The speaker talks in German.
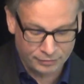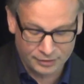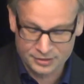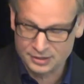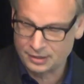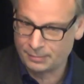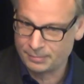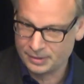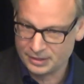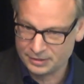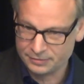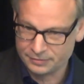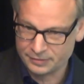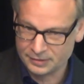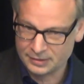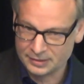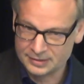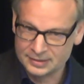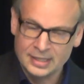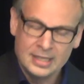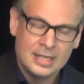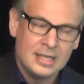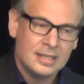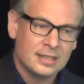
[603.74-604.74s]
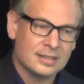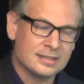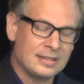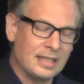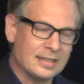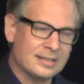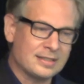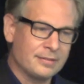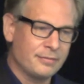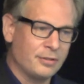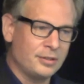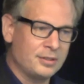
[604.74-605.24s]
for some individuals. Das
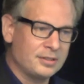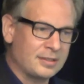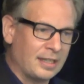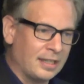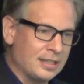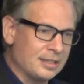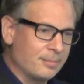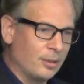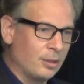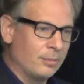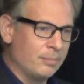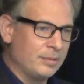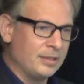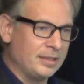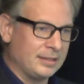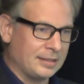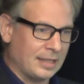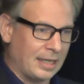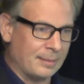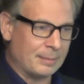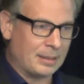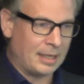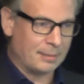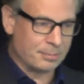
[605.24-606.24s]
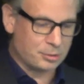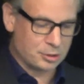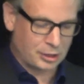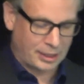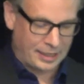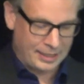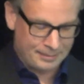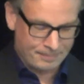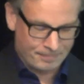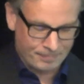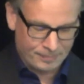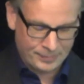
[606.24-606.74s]
letzte würde ich gar nicht mal unbedingt ab
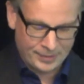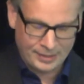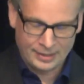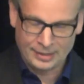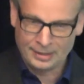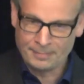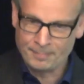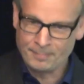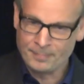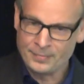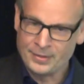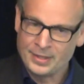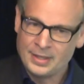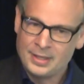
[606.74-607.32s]
abstreiten, ja.